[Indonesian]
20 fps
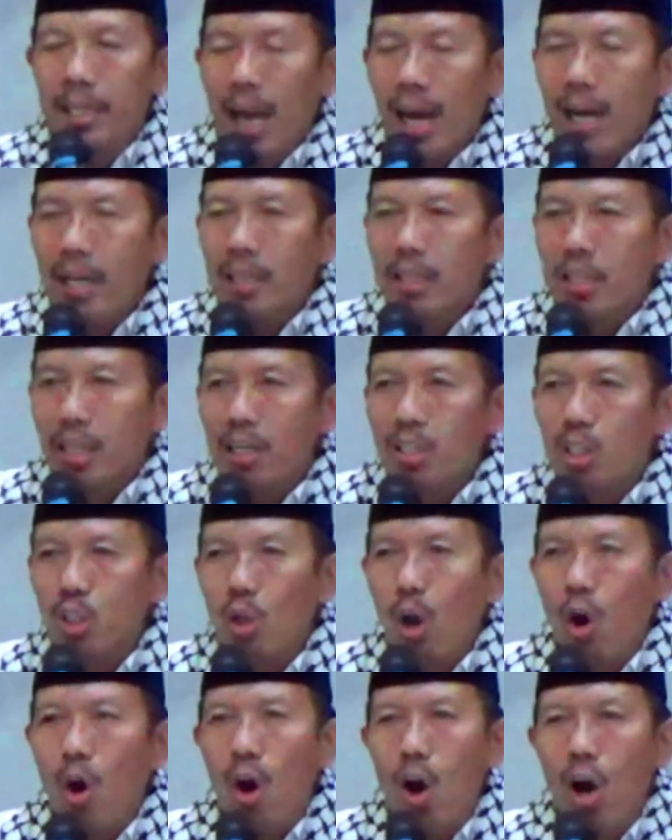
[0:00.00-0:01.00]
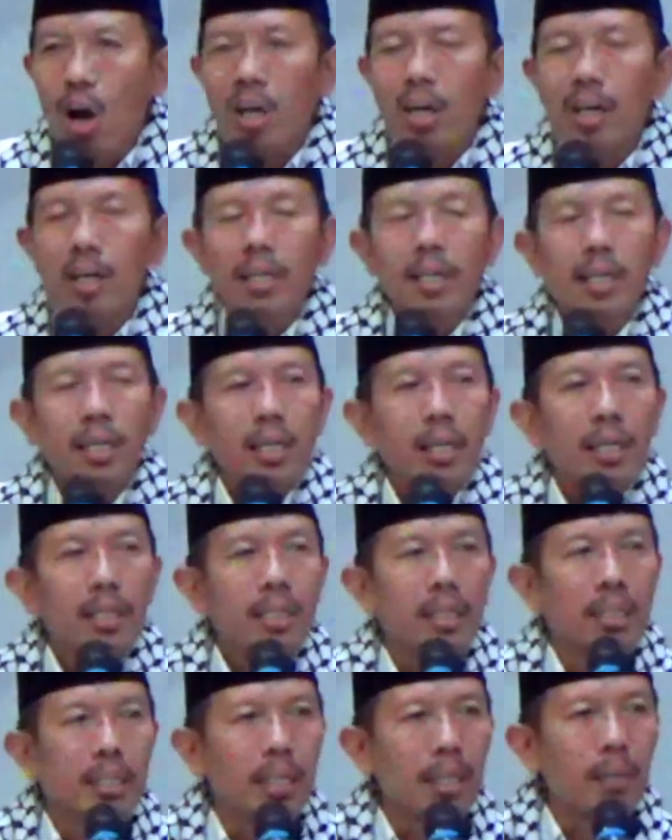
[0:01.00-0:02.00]
yang tersohor
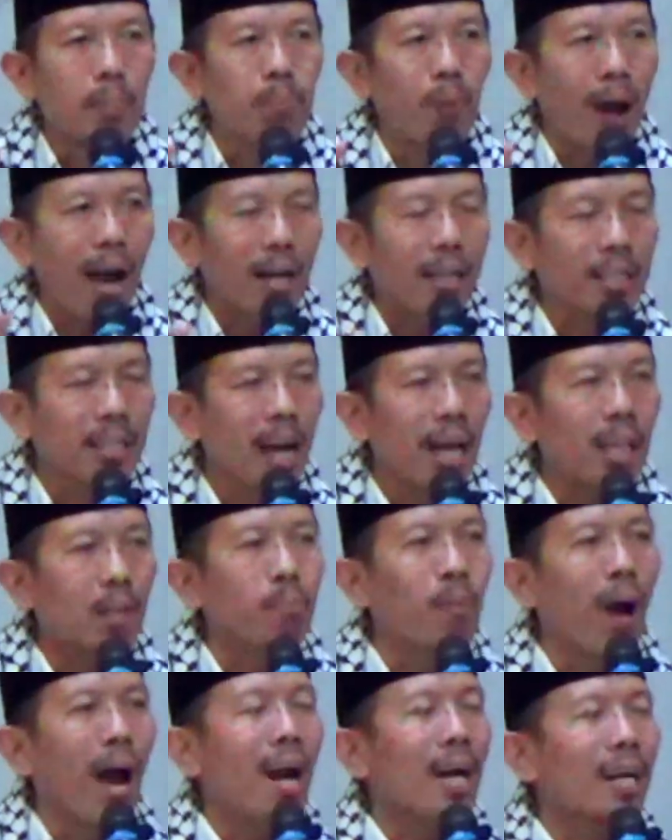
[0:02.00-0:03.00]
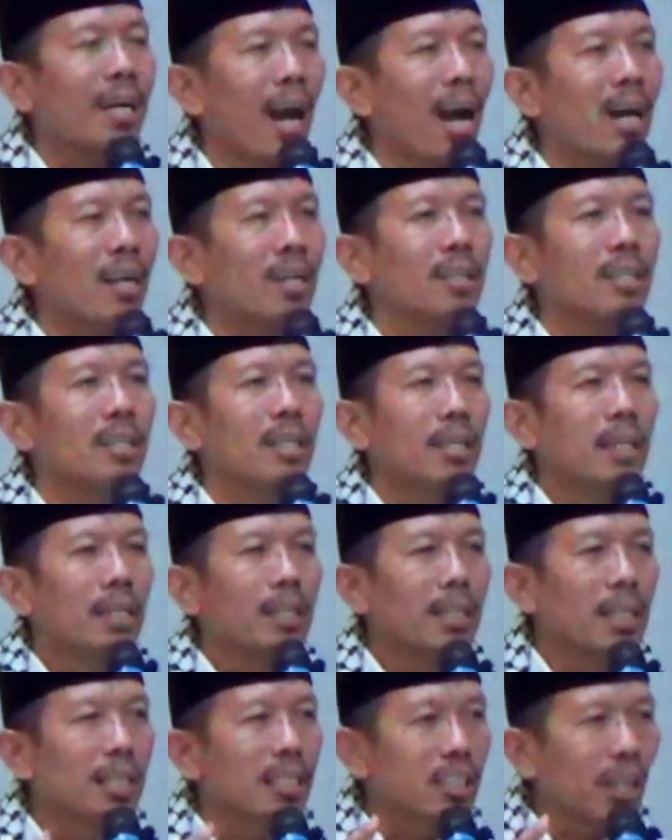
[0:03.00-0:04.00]
di Baghdad bahkan
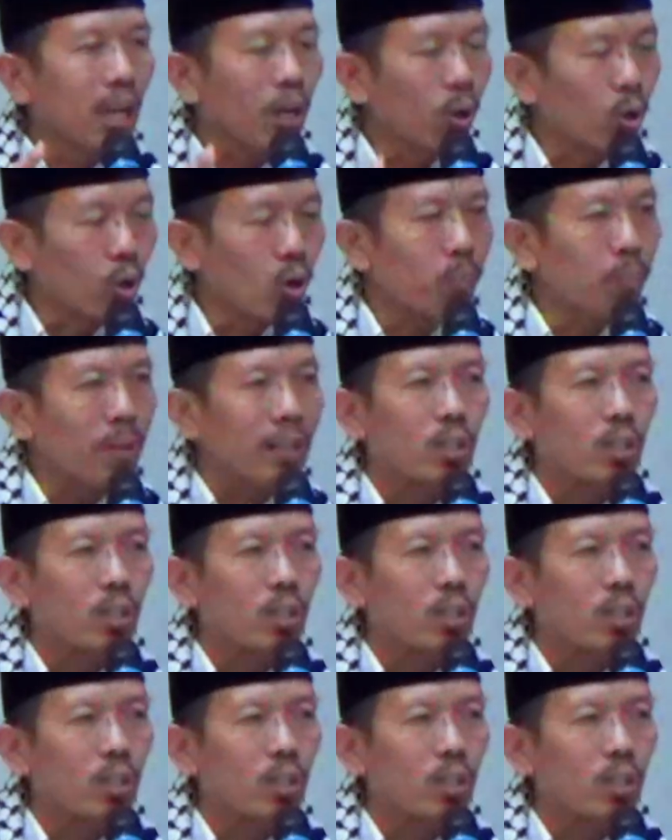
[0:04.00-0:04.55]
di seluruh